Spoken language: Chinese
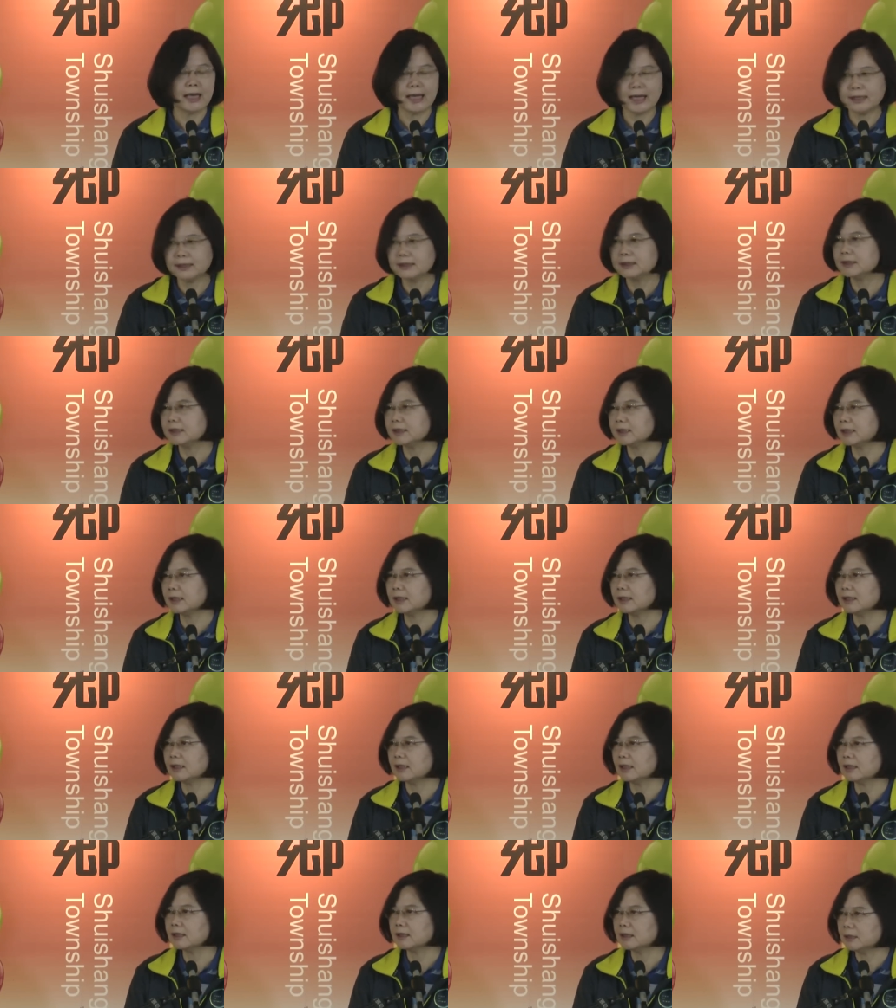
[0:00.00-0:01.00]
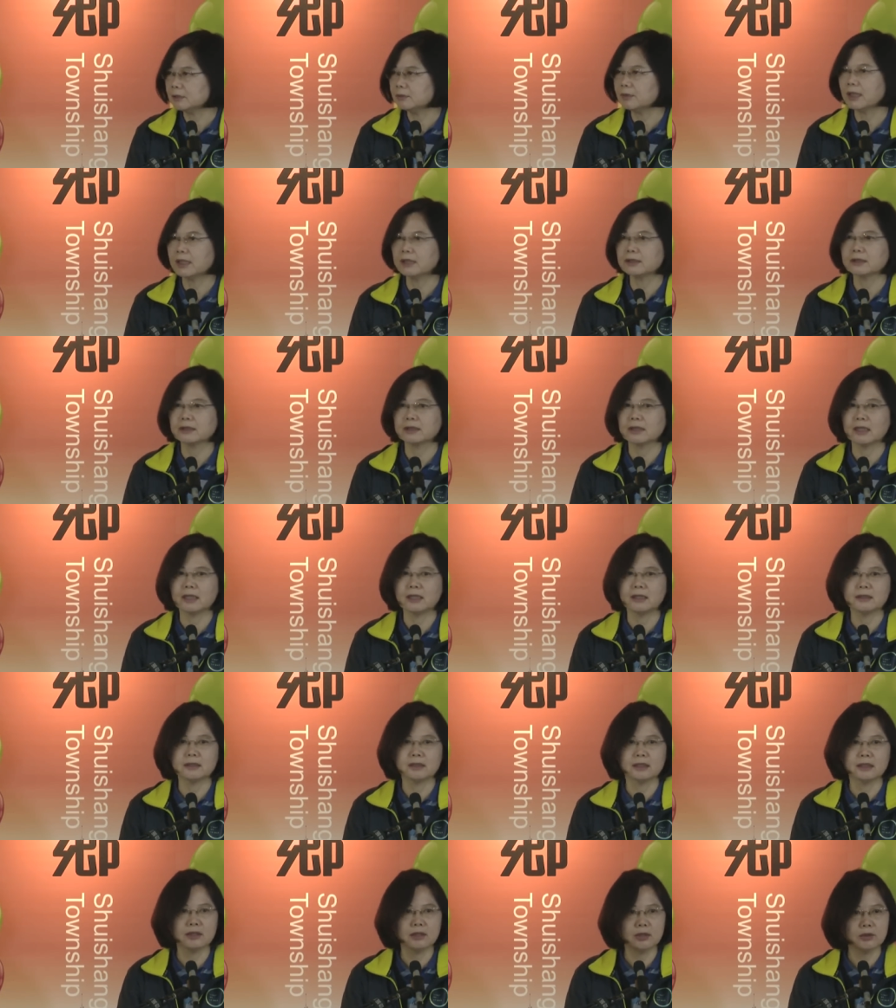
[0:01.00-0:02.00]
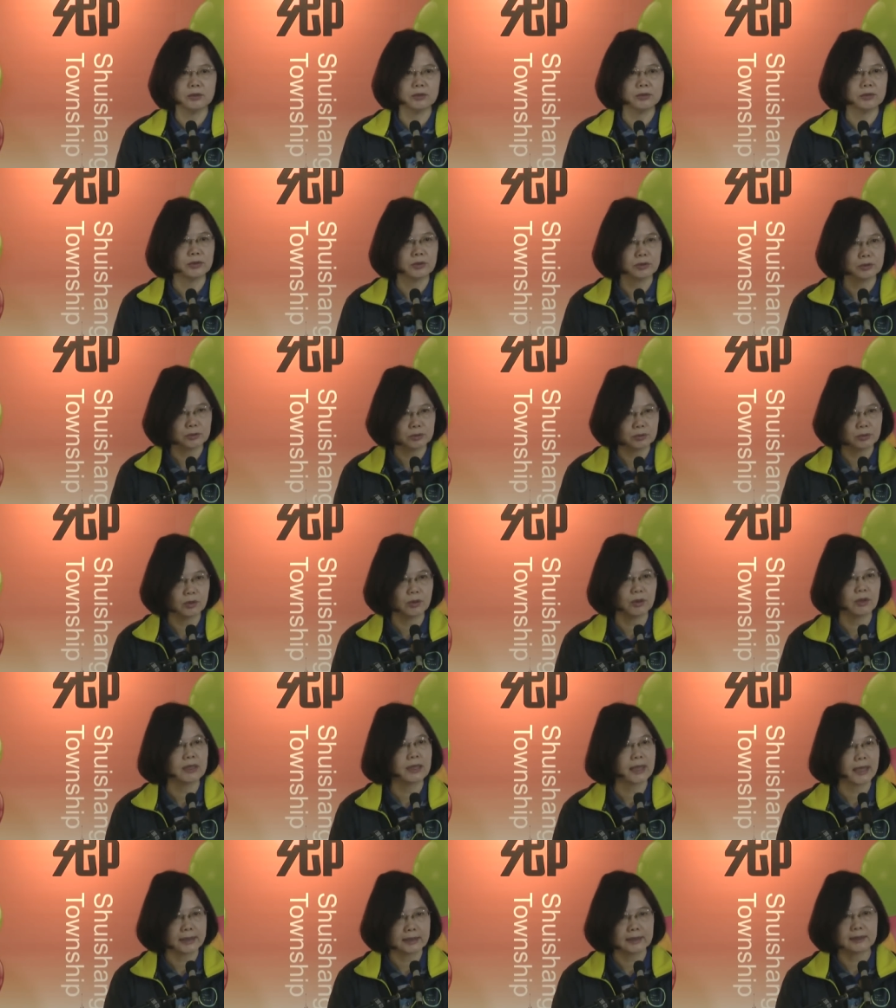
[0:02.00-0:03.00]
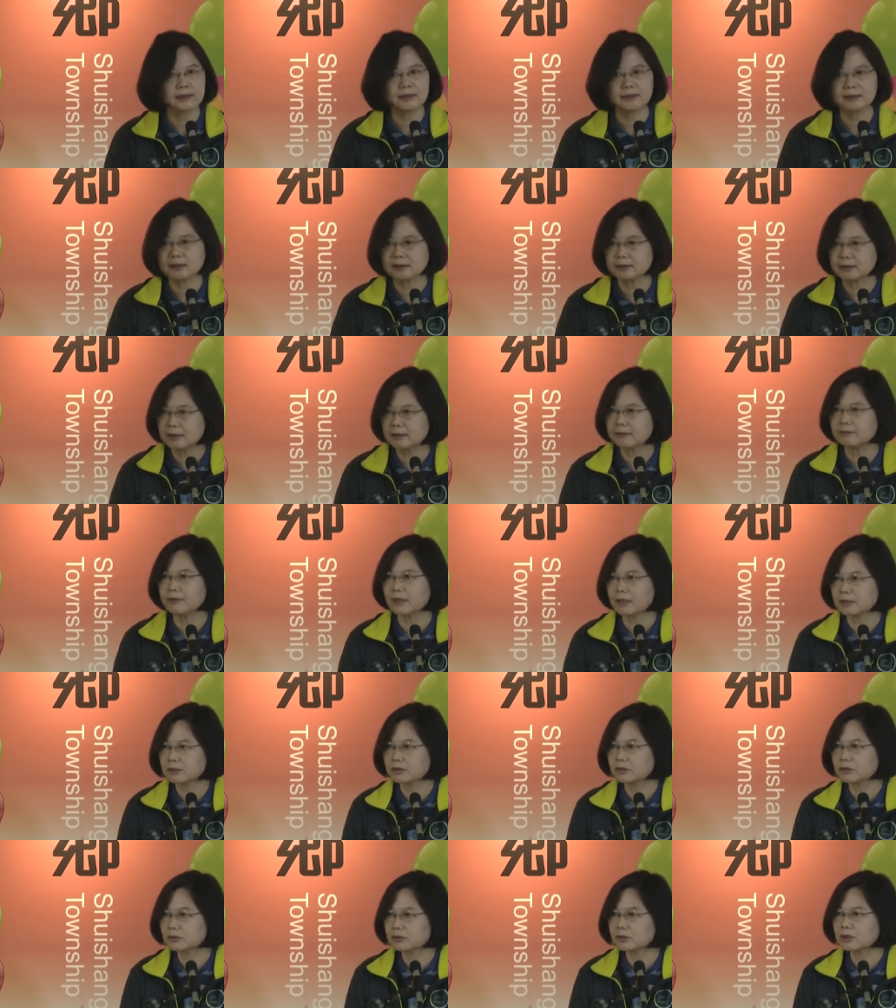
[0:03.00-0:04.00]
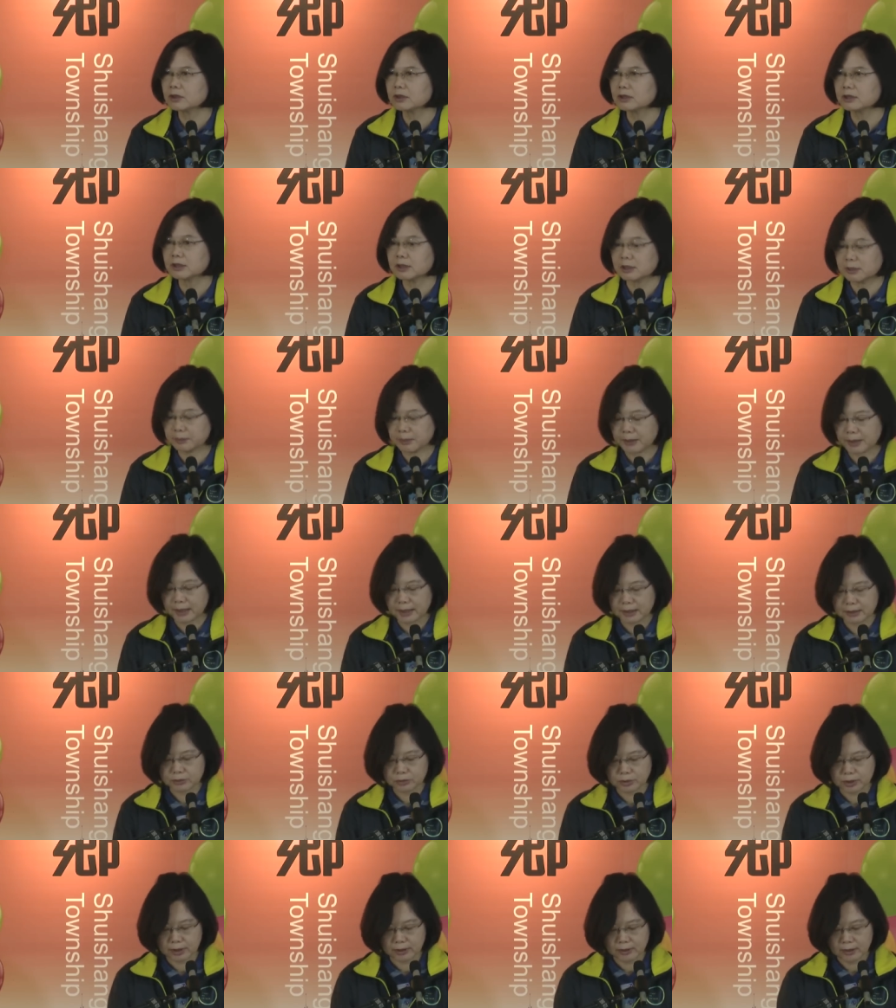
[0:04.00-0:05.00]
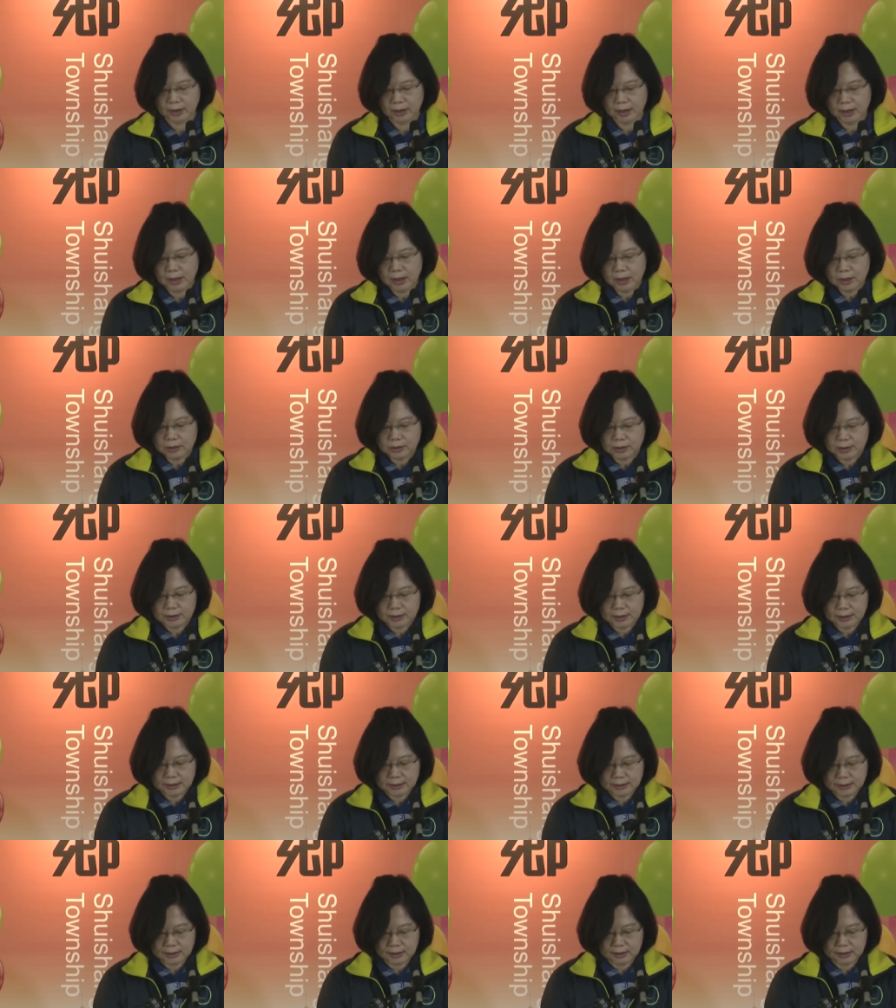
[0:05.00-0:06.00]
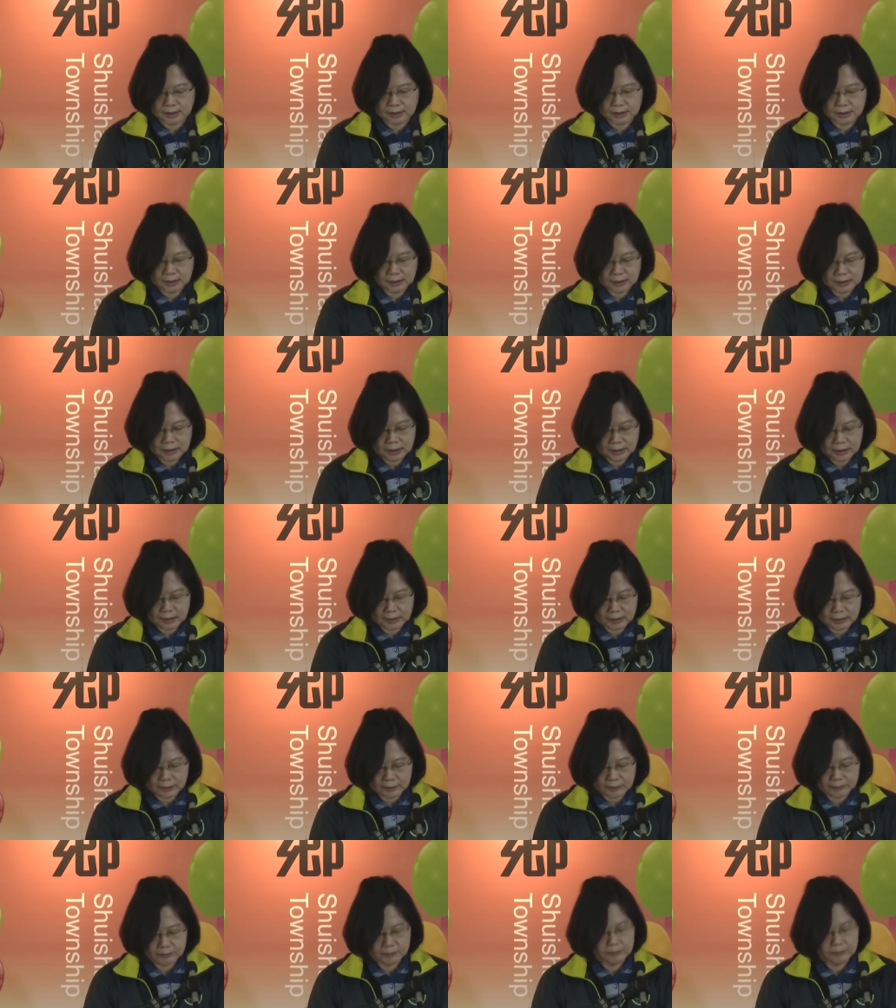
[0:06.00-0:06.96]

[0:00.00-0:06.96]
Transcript: 安心，也希望呃能够有所改革的地方就是食品安全，所以在这个呃